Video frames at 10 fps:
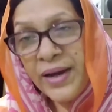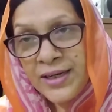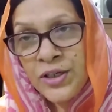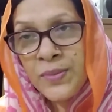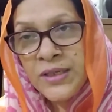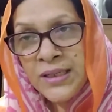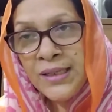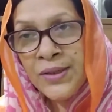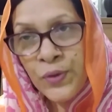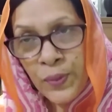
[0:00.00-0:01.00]
ব্যাকা সমস্যা
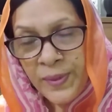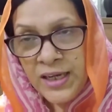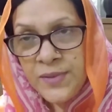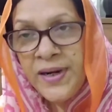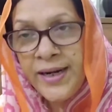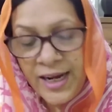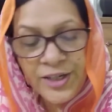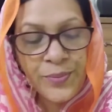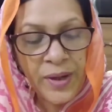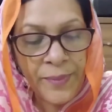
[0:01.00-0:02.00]
কমে আসবে
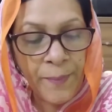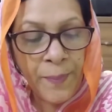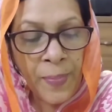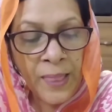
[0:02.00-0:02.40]
হ্রাস পাবে